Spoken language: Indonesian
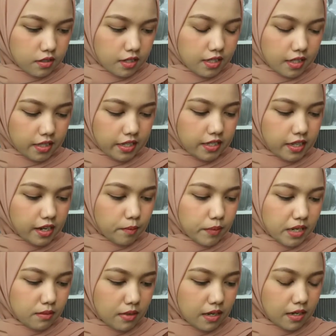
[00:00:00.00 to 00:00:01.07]
dan tetehnya yang
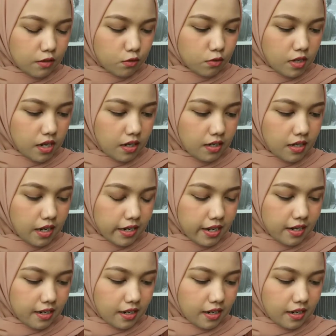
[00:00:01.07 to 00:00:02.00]
paling belakang tuh udah nggak ada yang